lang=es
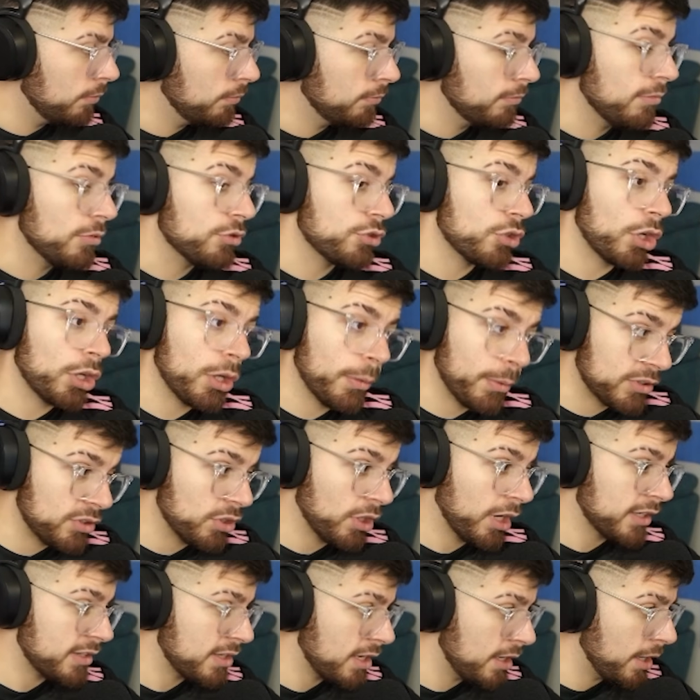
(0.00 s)
Yo pienso que
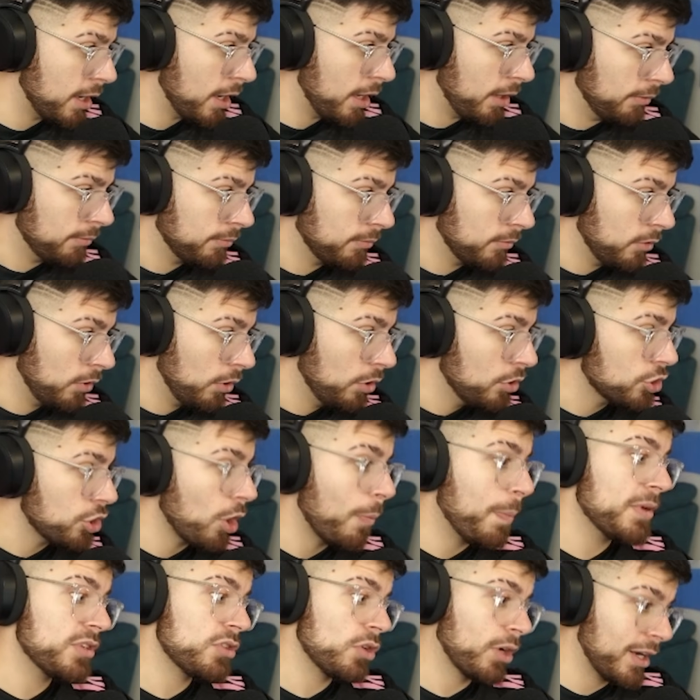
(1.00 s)
sí, ¿eh? Yo
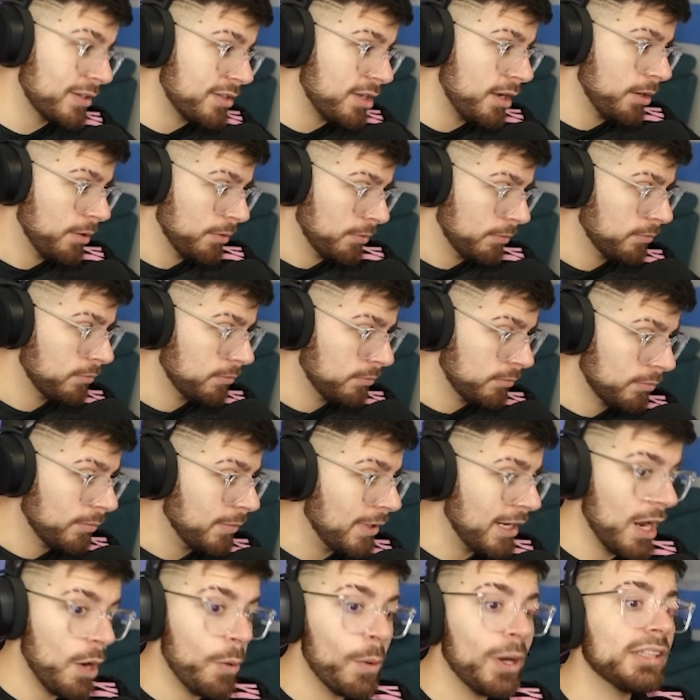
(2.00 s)
pienso que sí. El
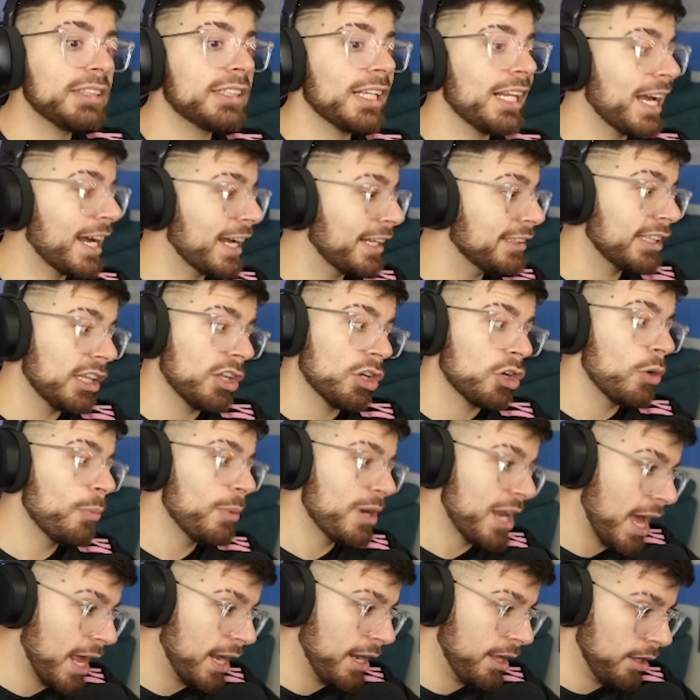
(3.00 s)
aguante de la gente es
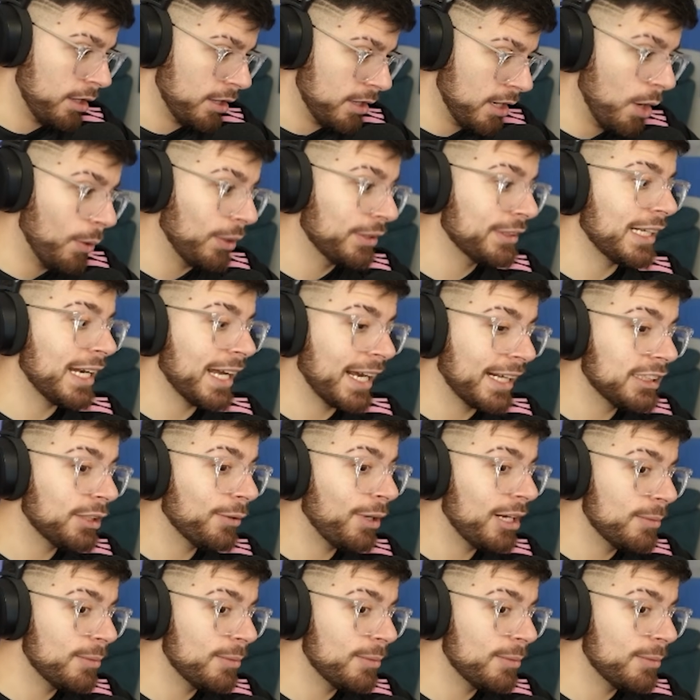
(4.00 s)
descomunal, ¿eh? Y el aguante de la gente vale